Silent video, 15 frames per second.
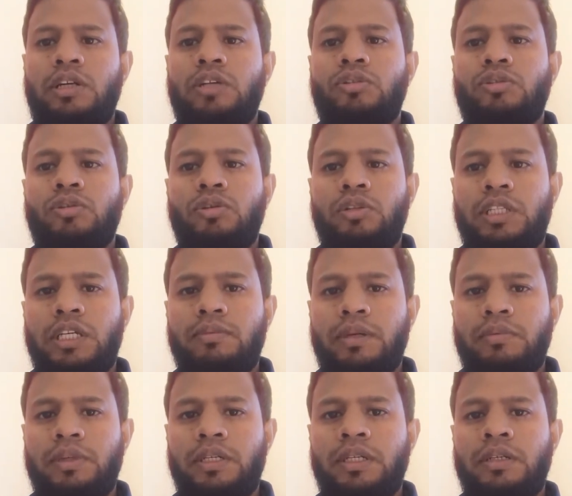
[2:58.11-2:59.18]

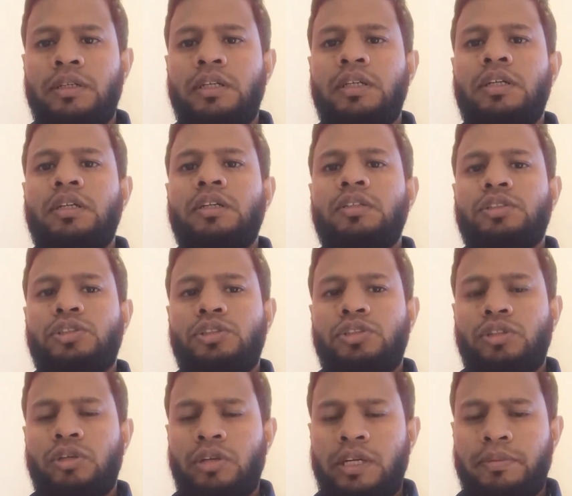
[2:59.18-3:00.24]
অর্থনৈতিকভাবে
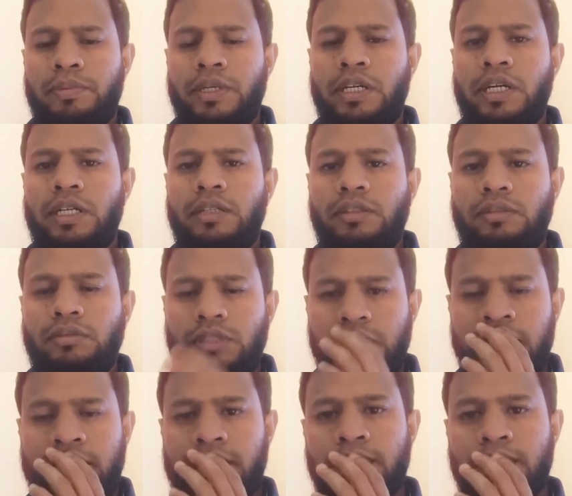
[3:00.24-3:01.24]
চলাফেরায় টাকা